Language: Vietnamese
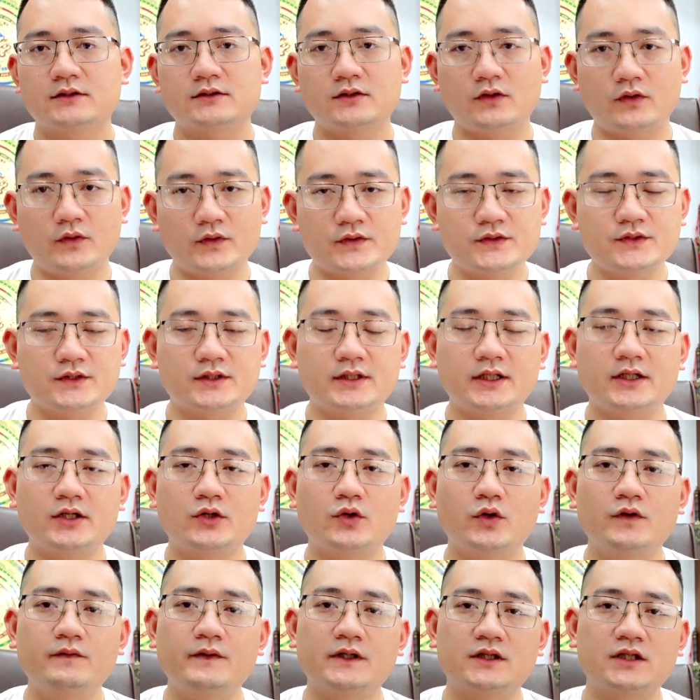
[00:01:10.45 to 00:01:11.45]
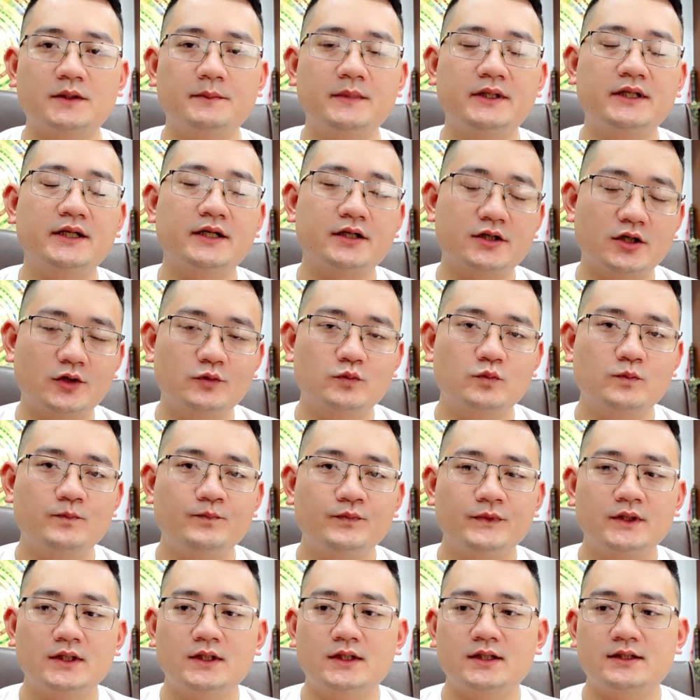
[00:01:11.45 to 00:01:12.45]
có sự kết nối về tâm linh hay
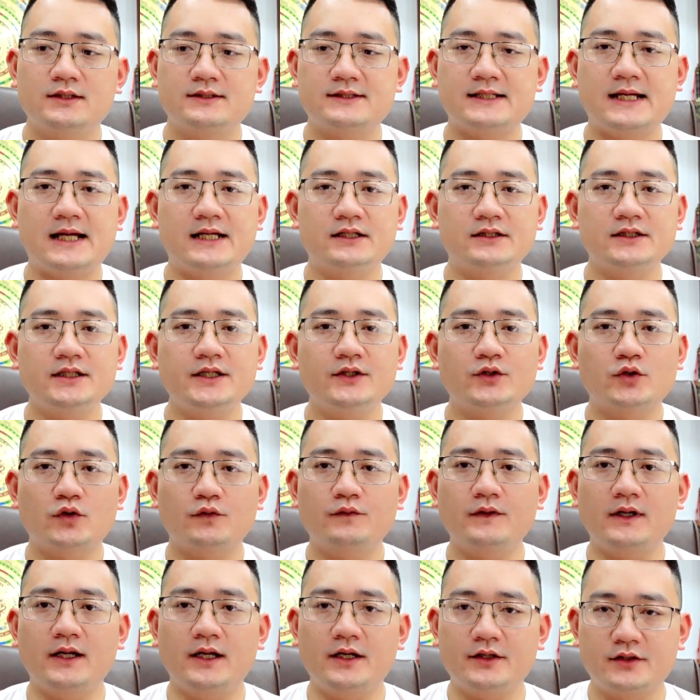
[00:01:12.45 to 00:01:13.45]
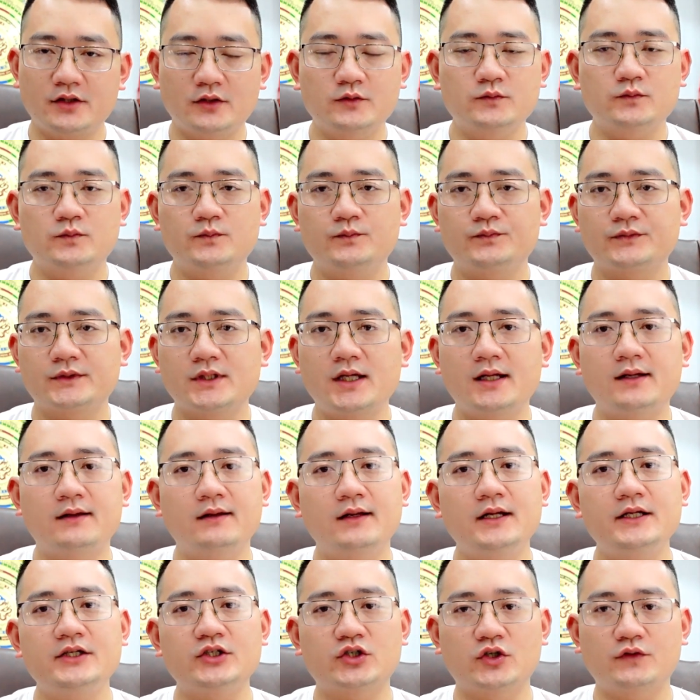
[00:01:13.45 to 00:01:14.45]
không gia tiên có về hay không
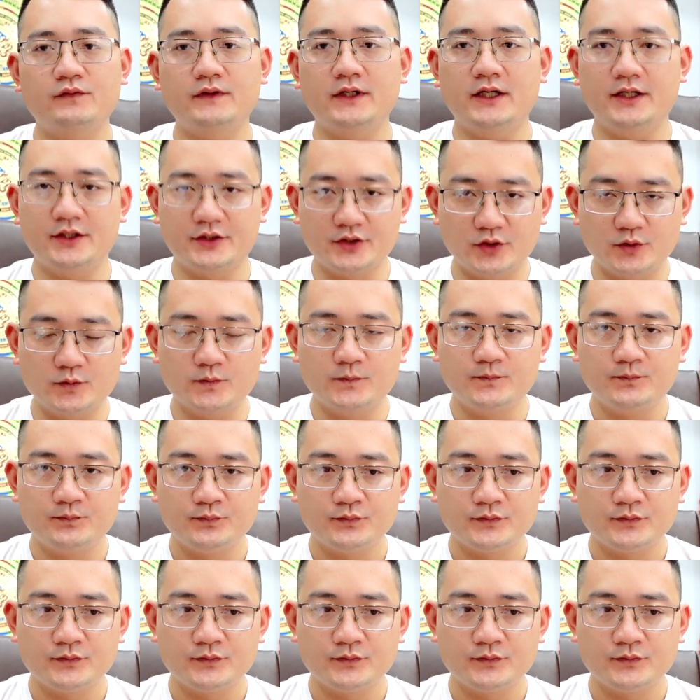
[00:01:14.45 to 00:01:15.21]
thần linh có về hay không